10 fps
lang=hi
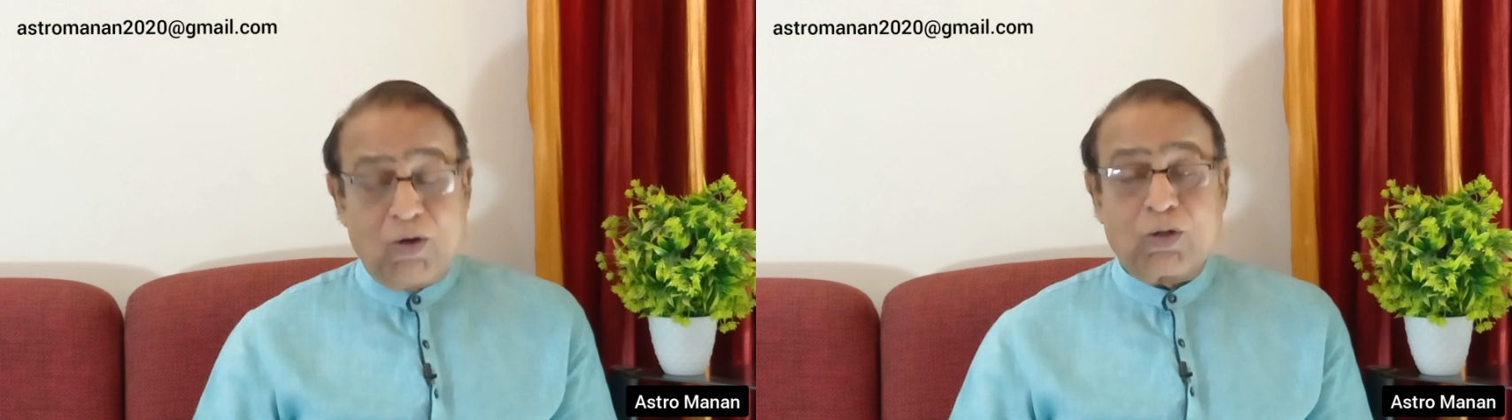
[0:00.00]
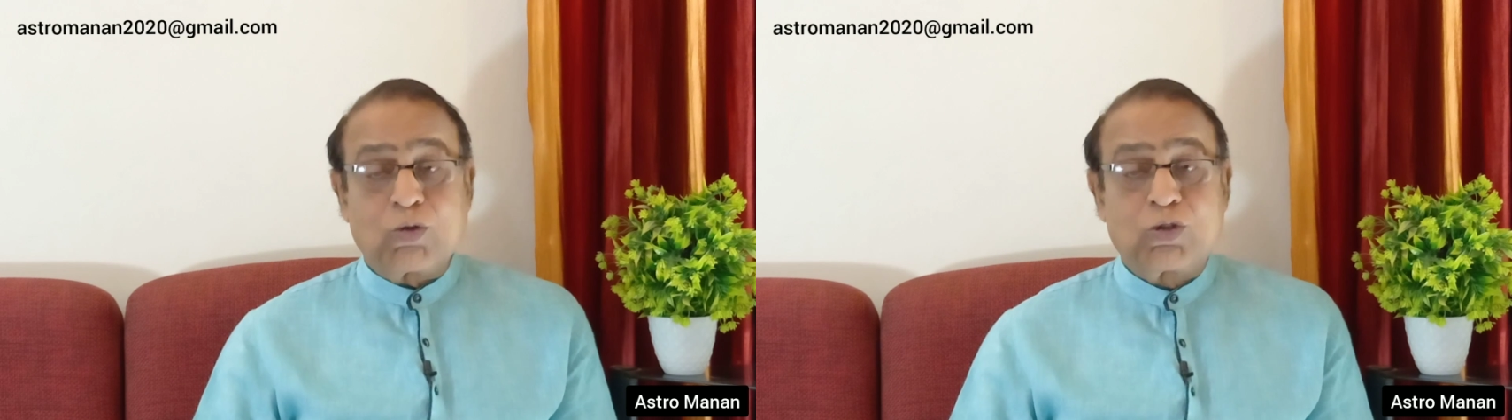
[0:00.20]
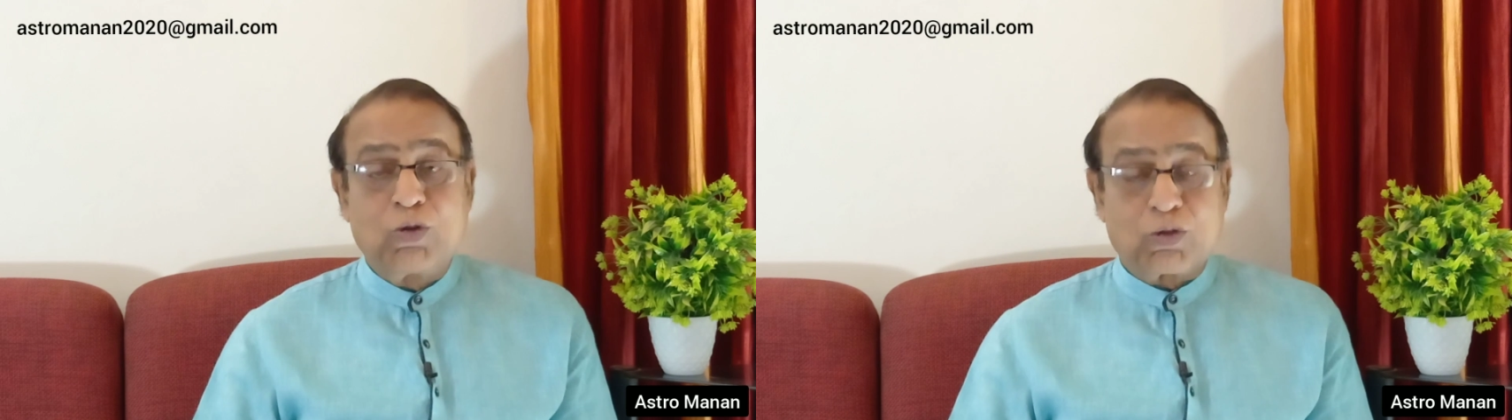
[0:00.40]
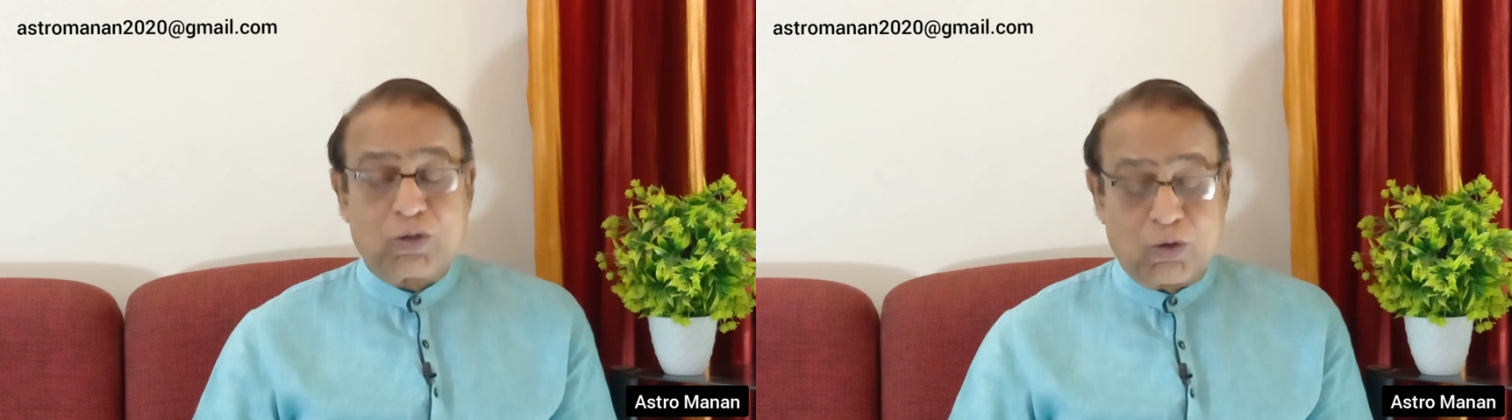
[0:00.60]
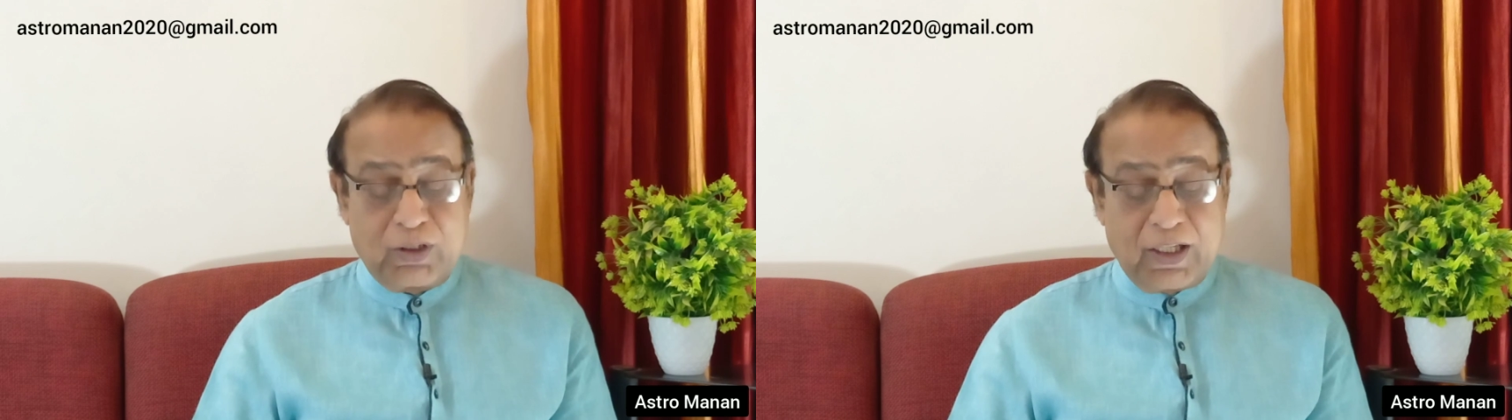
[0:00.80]
और कुछ गुर
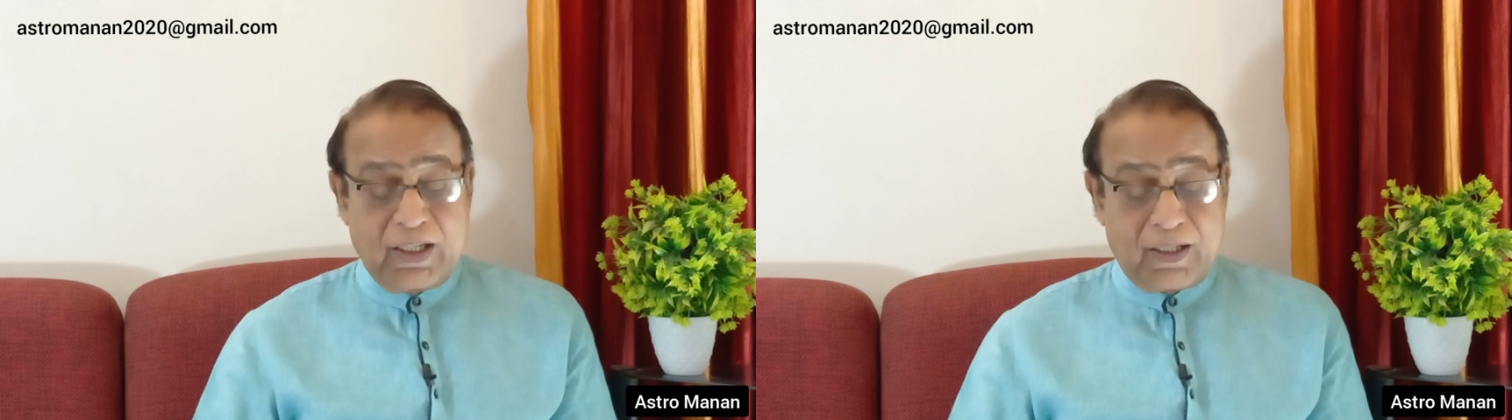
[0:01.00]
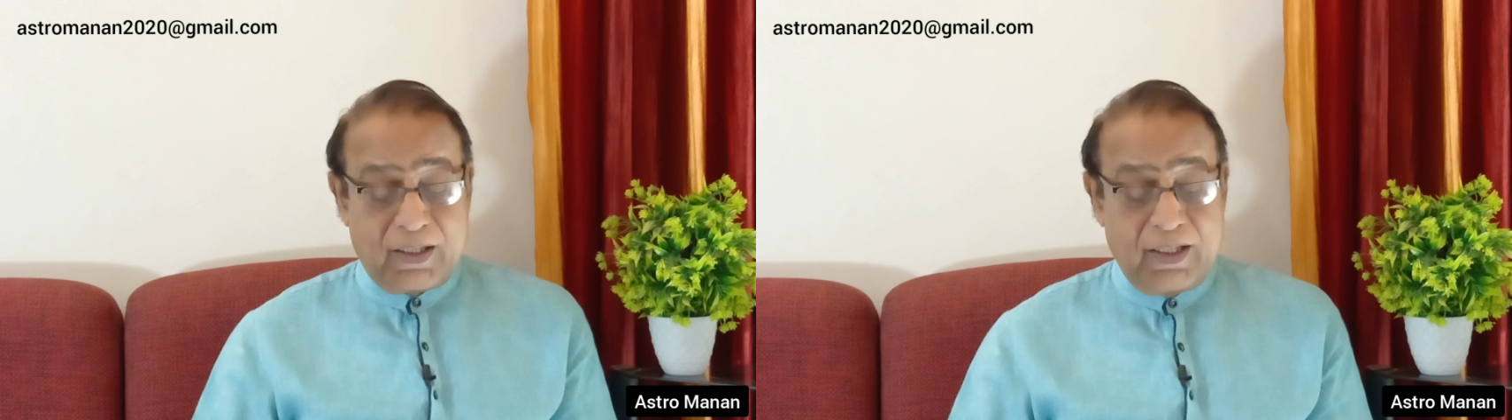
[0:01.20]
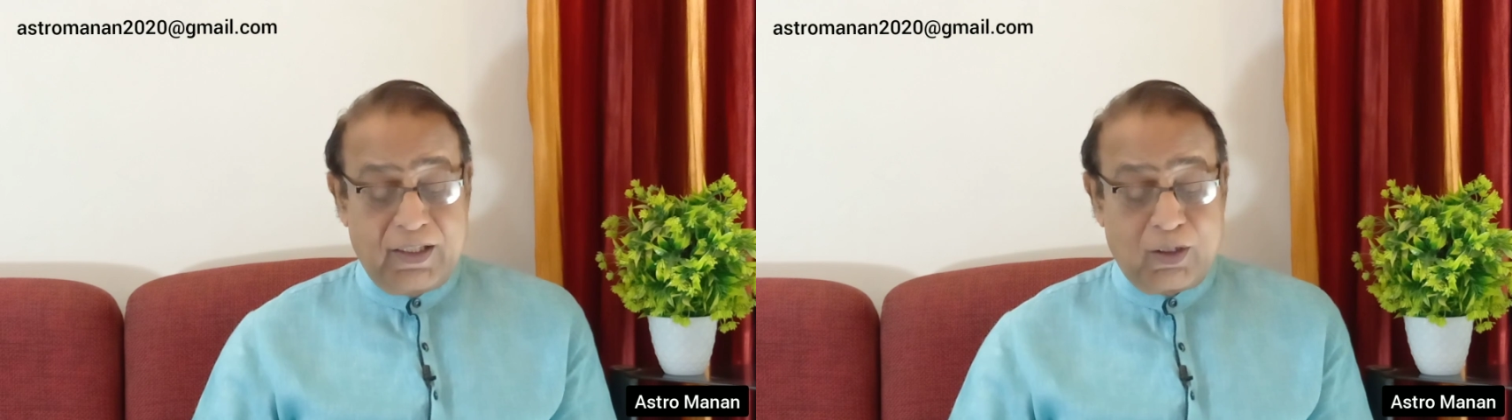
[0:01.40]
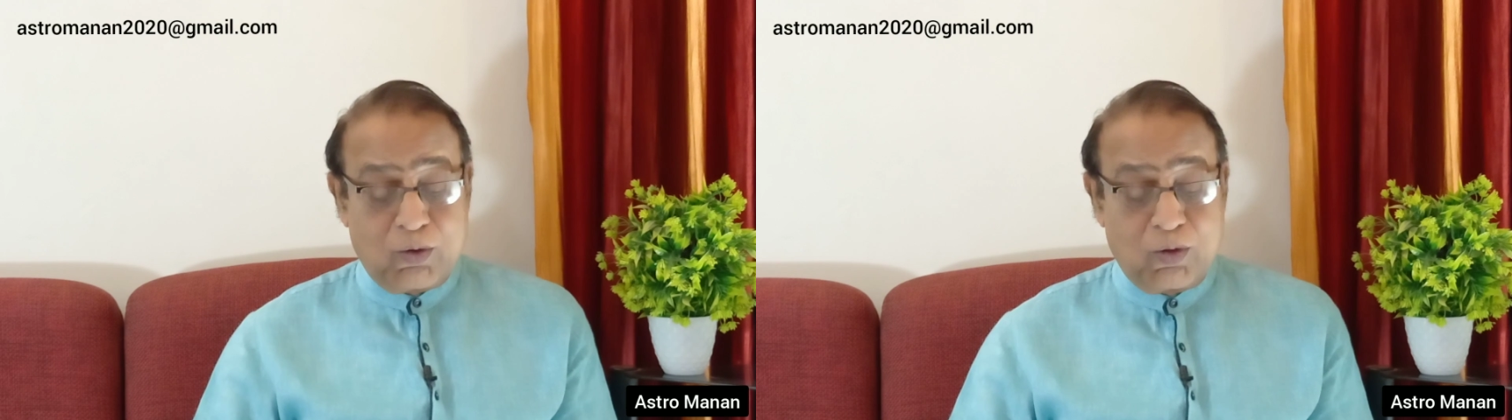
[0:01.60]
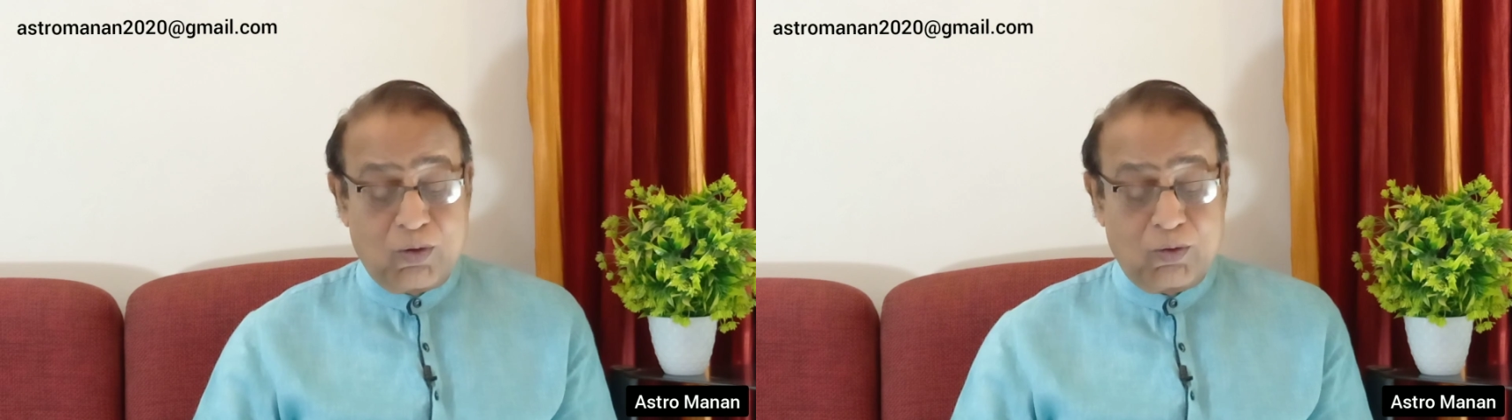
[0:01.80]
गुर्दे के किडनी के
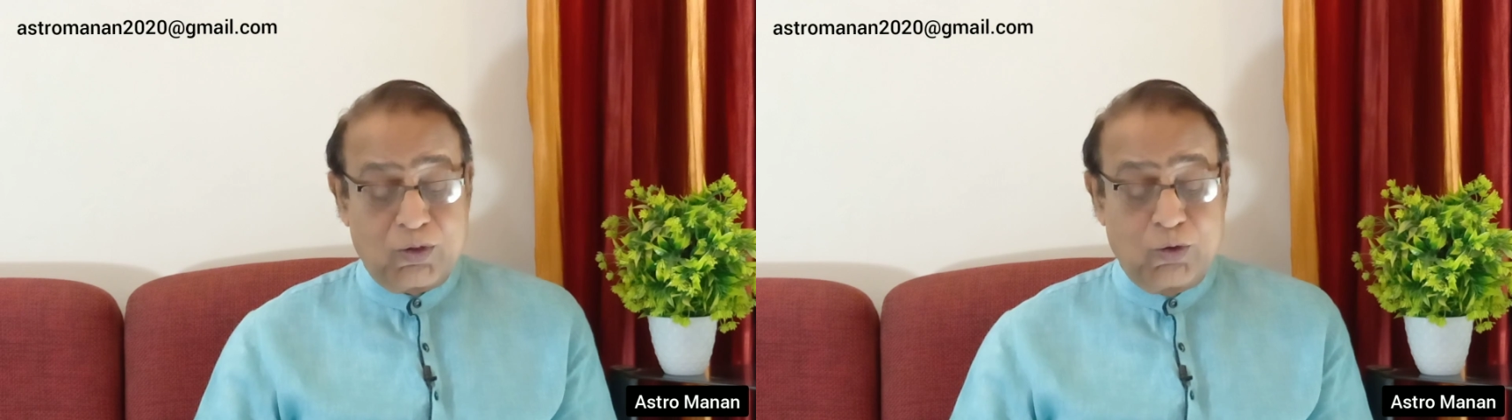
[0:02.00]
रोग हों